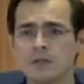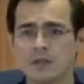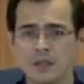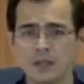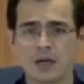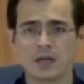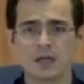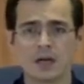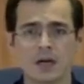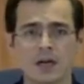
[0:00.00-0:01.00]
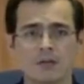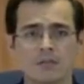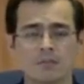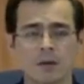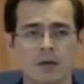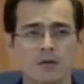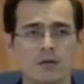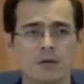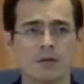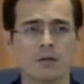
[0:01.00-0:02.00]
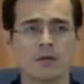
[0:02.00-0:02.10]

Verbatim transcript: Hindi agad-agaran. Pero